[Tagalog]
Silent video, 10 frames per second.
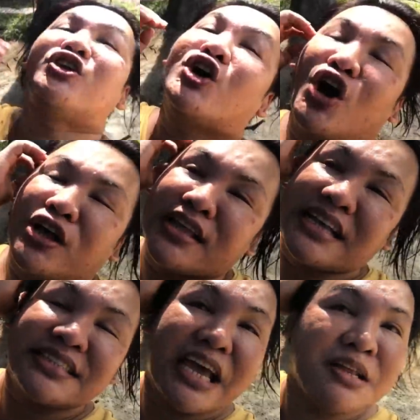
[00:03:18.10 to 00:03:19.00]
yon.
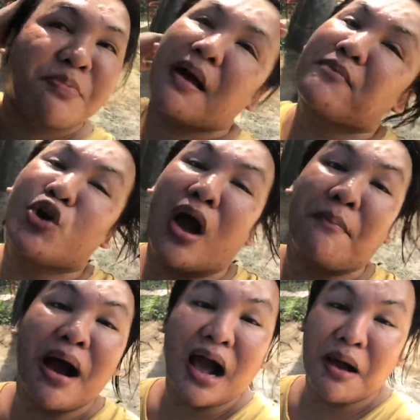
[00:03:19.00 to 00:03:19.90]
Aside from yung
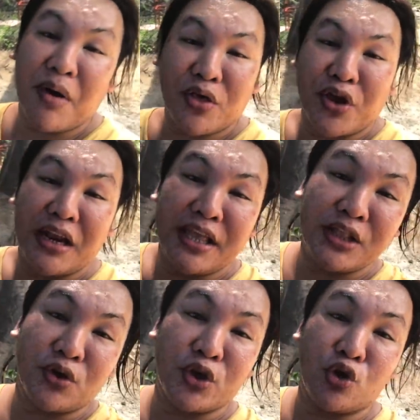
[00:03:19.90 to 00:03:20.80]
abaka ah, mga darling,
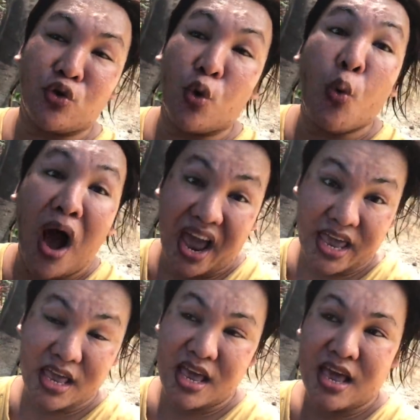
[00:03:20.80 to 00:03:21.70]
no, yung
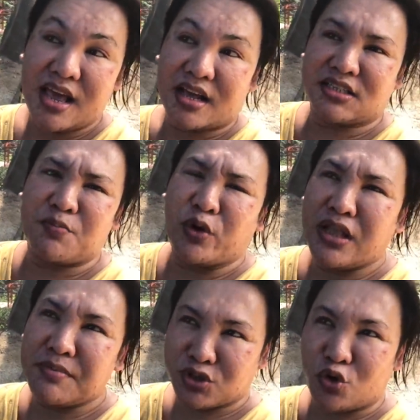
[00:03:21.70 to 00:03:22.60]
uway, kasi
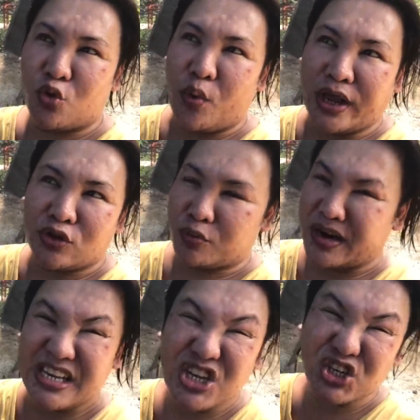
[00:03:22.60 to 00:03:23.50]
pwede naman siguro uway, no,
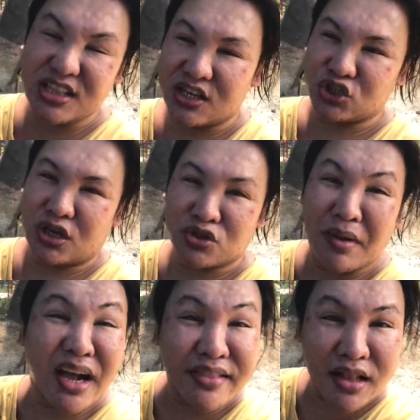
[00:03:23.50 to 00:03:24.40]
varnishan lang siya. So
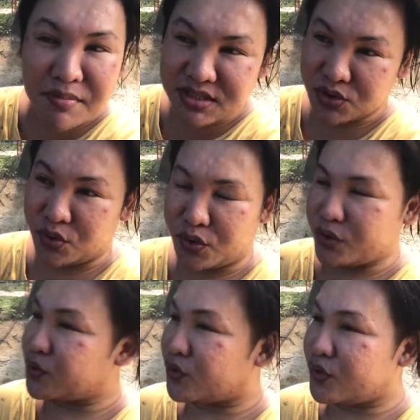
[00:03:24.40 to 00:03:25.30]
maganda naman siguro
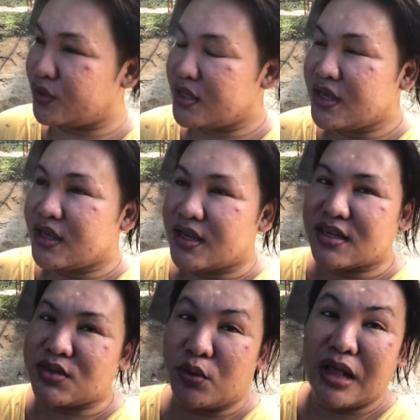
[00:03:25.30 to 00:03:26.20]
yon.
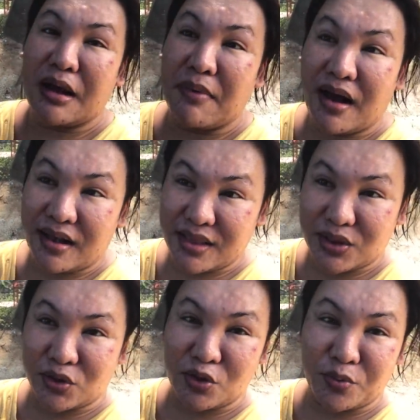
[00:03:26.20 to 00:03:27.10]
Kasi walang abaka
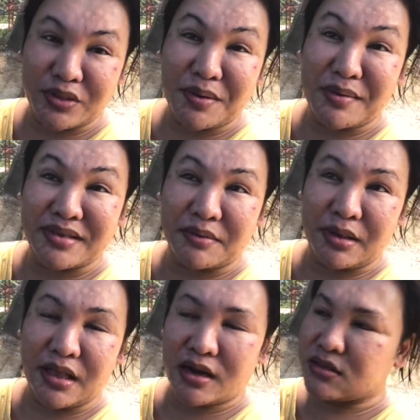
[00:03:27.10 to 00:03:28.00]
dito, no, punta kami
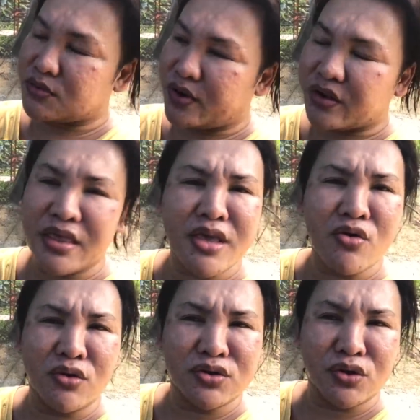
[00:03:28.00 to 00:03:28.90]
tagbilaran. So we're thinking
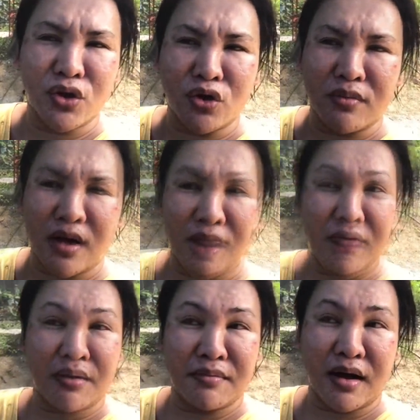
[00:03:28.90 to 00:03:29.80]
also, no, yung mga
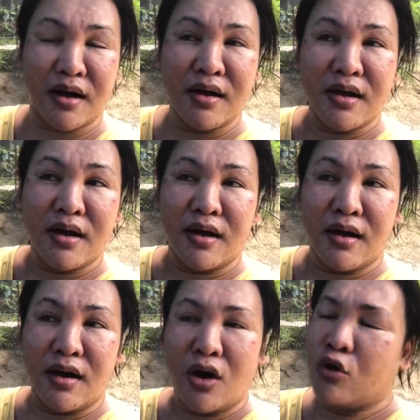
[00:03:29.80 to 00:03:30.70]
mama,
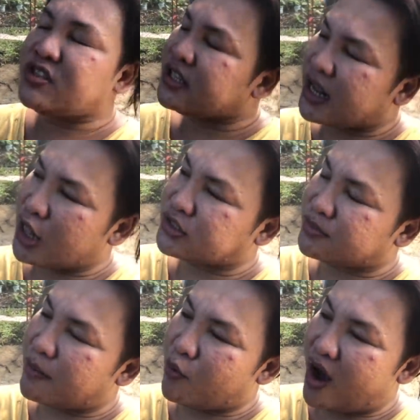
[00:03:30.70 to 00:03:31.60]
Kasi Tagalog sa
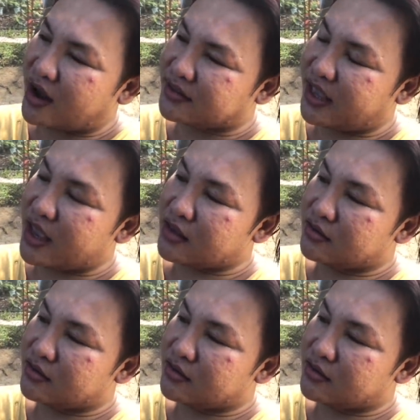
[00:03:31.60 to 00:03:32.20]
mabuak ding?